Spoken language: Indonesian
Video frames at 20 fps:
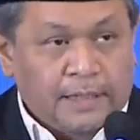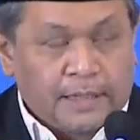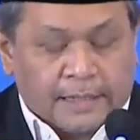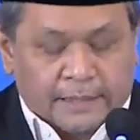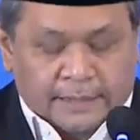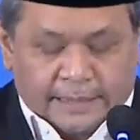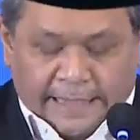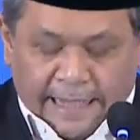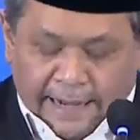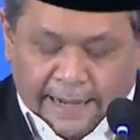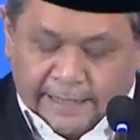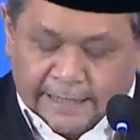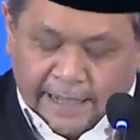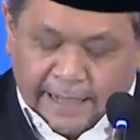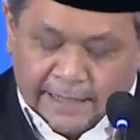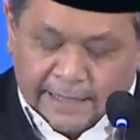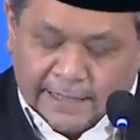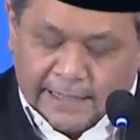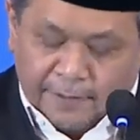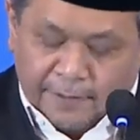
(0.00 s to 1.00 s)

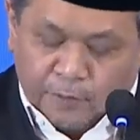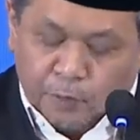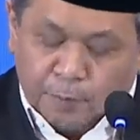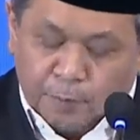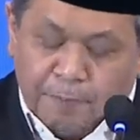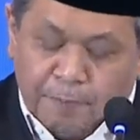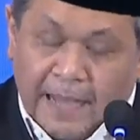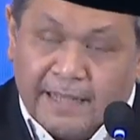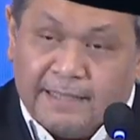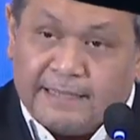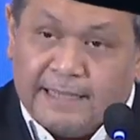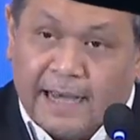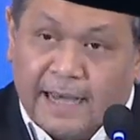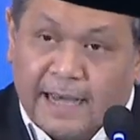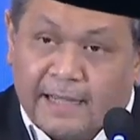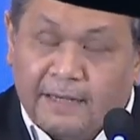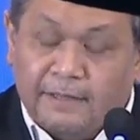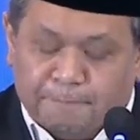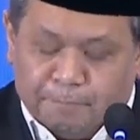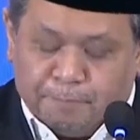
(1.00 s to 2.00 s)
Tiada satu
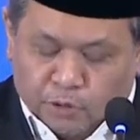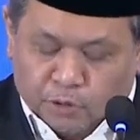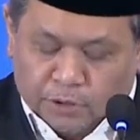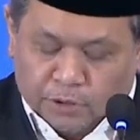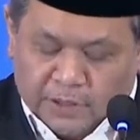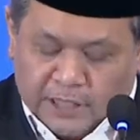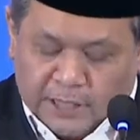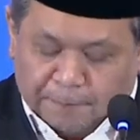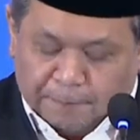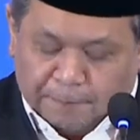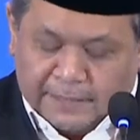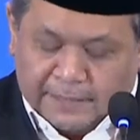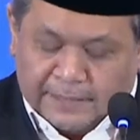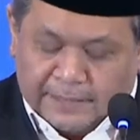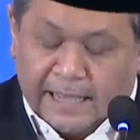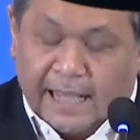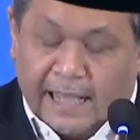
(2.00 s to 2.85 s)
bacaan pun seperti